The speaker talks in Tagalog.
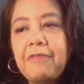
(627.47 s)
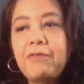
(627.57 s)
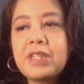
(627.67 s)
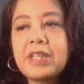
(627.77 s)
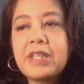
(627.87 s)
We're
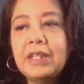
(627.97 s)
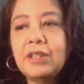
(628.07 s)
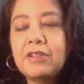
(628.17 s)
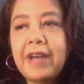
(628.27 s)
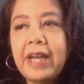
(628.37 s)
sending it to
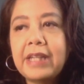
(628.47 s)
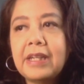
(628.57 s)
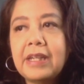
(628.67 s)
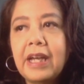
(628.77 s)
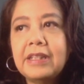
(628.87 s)

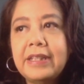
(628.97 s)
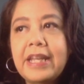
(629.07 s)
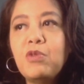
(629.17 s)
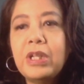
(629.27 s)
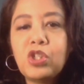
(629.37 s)
Vatican. They will
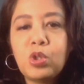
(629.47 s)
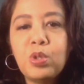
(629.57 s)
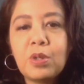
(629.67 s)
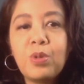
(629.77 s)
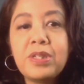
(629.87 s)
choose kung
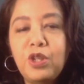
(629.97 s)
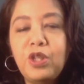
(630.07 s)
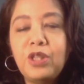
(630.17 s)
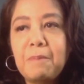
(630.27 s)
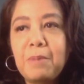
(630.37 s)
sino yung
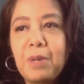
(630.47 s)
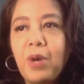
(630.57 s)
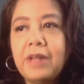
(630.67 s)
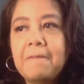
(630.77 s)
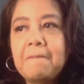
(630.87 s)
number one.
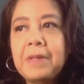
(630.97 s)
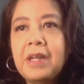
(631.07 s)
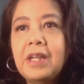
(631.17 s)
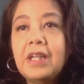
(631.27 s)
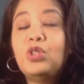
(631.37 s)

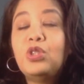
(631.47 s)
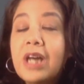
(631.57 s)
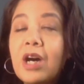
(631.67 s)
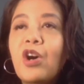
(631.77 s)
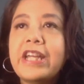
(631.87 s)
Doon ako
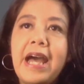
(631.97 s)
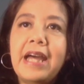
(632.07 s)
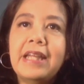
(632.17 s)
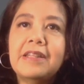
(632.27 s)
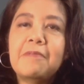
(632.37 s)

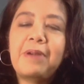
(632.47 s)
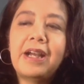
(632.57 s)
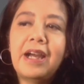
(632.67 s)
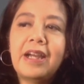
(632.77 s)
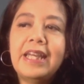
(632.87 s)
kinabahan.
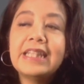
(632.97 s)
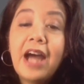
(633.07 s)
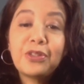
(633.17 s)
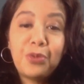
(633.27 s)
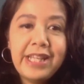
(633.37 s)
Parang it
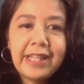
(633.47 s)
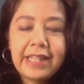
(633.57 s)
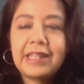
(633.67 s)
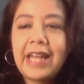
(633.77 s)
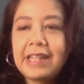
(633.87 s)
got real at
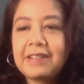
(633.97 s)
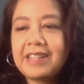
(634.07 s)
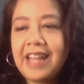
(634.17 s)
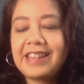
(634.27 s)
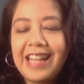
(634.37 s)
that
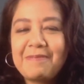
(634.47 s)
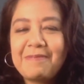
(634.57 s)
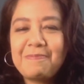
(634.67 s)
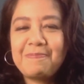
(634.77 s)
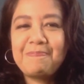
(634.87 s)
at that
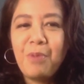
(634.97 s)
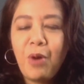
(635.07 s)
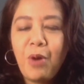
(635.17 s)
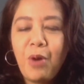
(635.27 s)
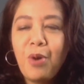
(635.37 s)
mo-
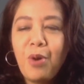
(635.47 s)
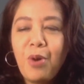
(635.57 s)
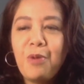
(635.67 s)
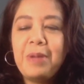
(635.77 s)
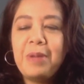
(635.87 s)
moment. Uh-oh.